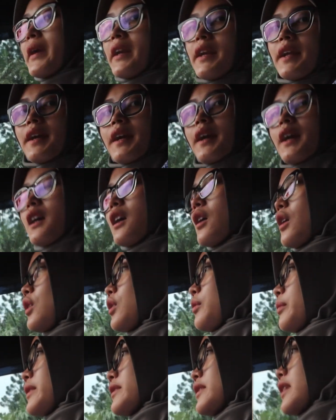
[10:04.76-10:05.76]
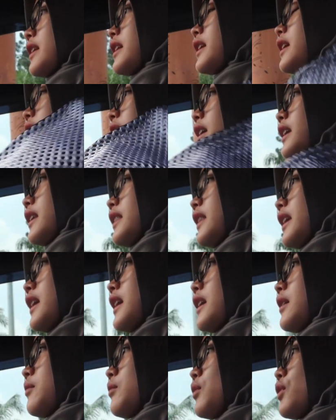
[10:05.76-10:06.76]
beda ya kalau misalnya kita
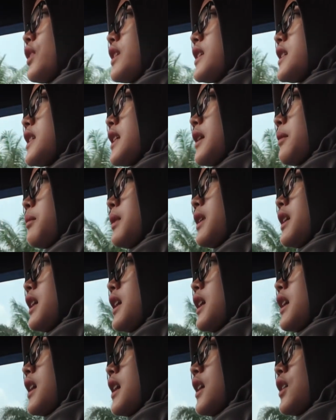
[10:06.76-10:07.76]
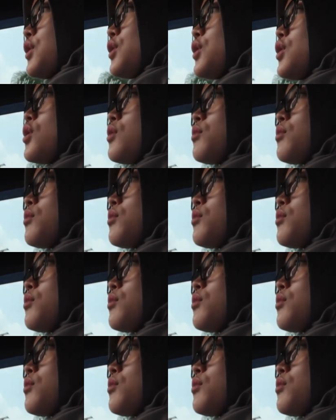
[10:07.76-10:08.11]
yang body shaming yang kayak